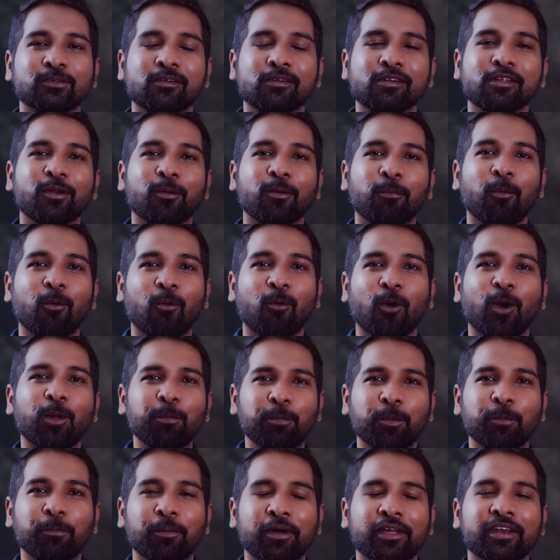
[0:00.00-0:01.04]
சொல்கிற ரொம்ப
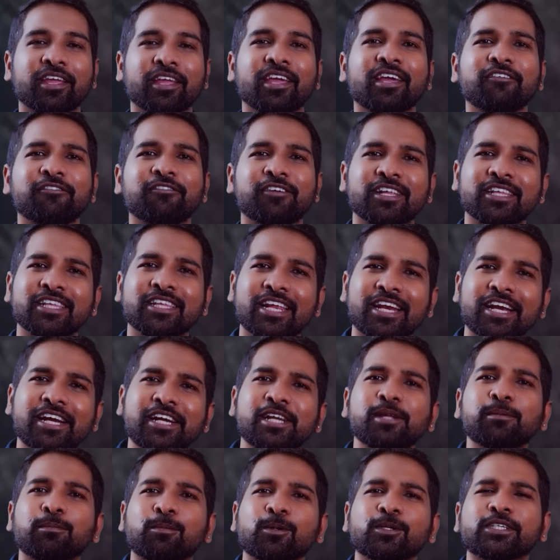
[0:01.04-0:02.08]
குழப்பமாக இருக்கே இவர் இந்த
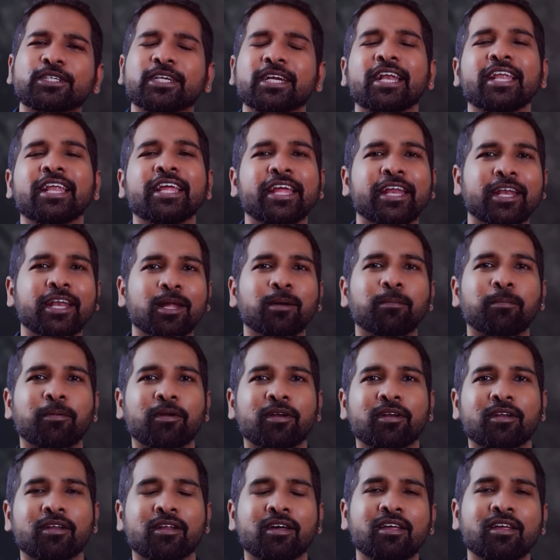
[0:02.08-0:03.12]
ரெண்டு பொசிஷனில் என்ன
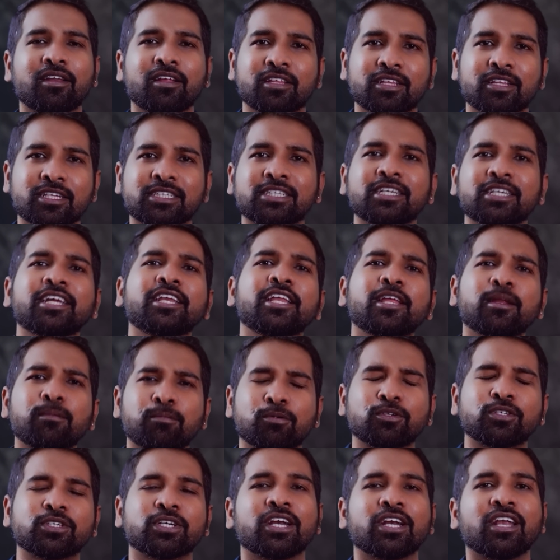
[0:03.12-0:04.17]
பண்ணுறார் இந்த சீனியர்
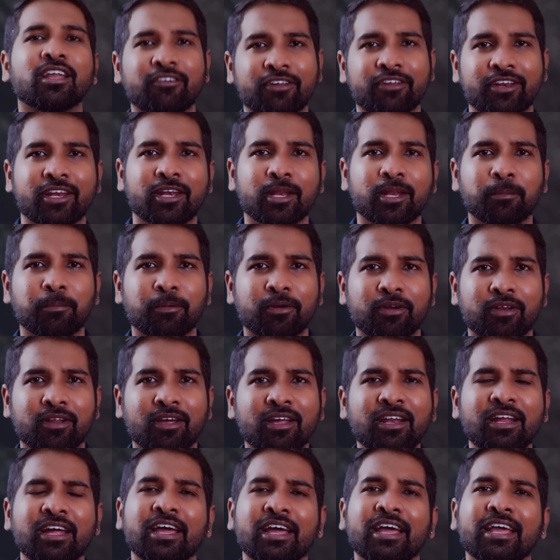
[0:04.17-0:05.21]
பொசிஷனில் அவர் என்ன
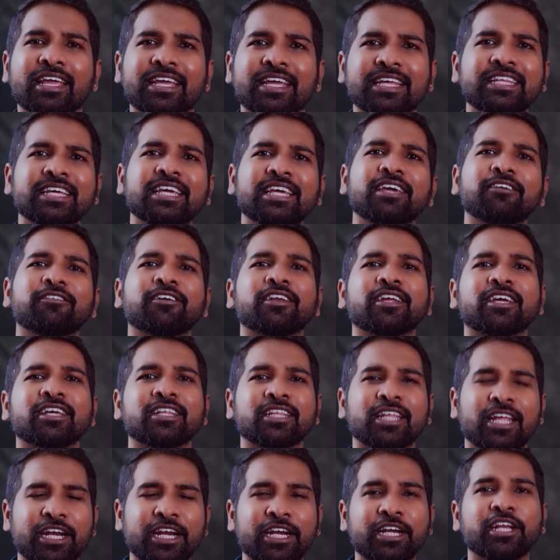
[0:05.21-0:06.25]
பண்ணுறார் எதுக்கு இவருக்கு
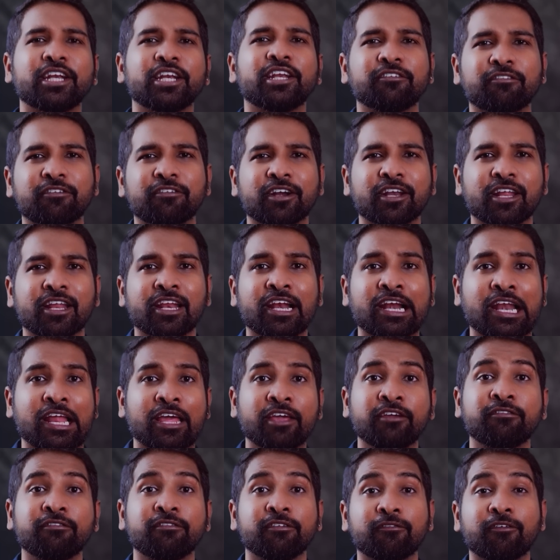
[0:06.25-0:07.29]
இந்த ரெண்டு டிஃப்ரெண்டான
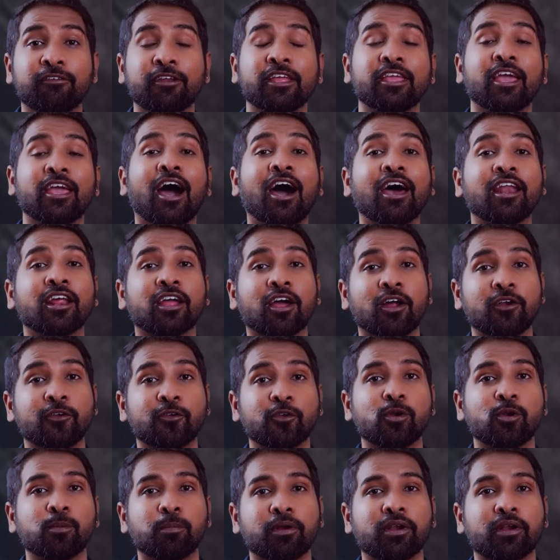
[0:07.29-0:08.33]
லைஃப் இவர் யார்
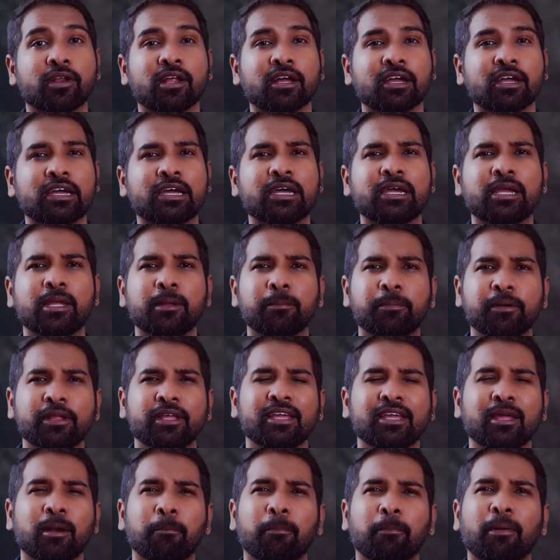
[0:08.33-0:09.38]
கண்ட்ரோல் பண்ணுறாங்க
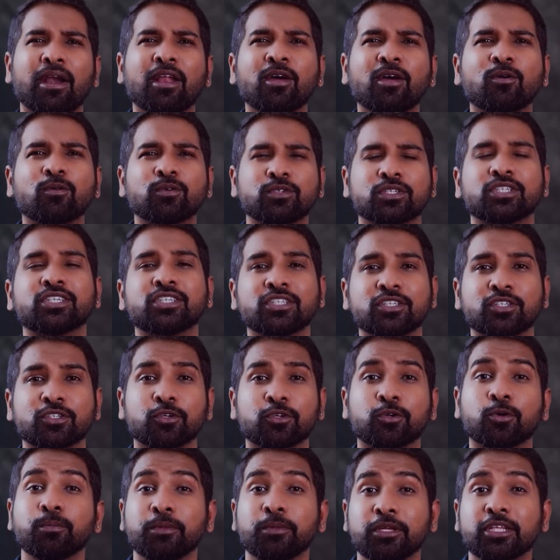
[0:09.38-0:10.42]
இப்படிங்கிற பல கொஸ்டின்ஸ்
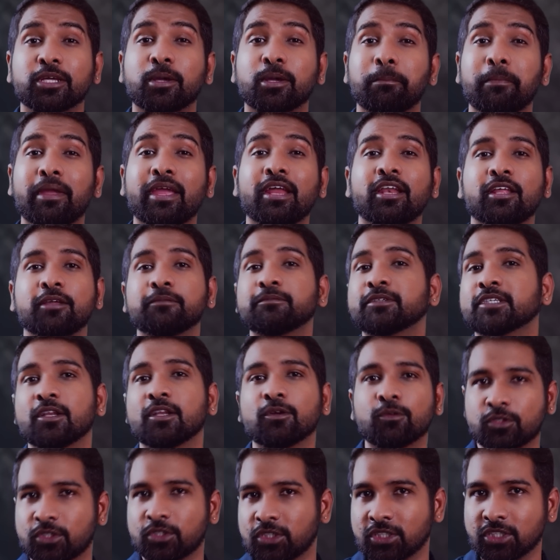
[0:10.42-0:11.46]
இருக்கும் இதுக்கு மேலேயும் சில
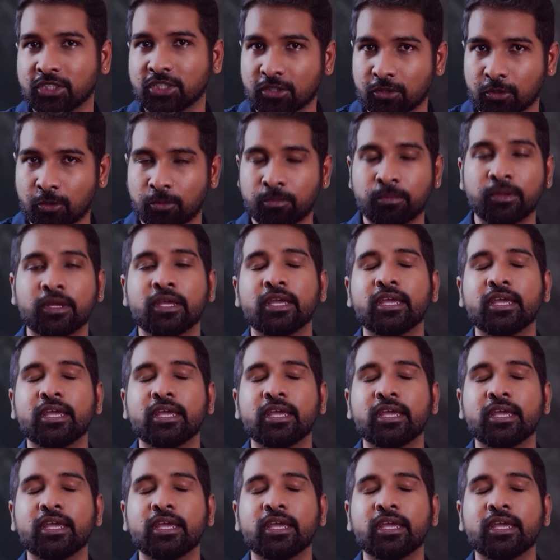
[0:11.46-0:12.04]
கொஸ்டின்ஸ் இருக்கும்